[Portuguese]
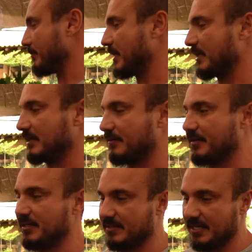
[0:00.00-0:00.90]
Mini tá
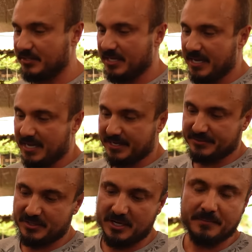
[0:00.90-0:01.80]
27
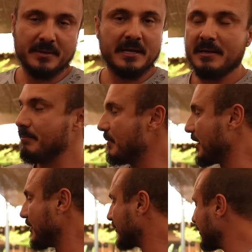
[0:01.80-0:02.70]
reais, ó. Mini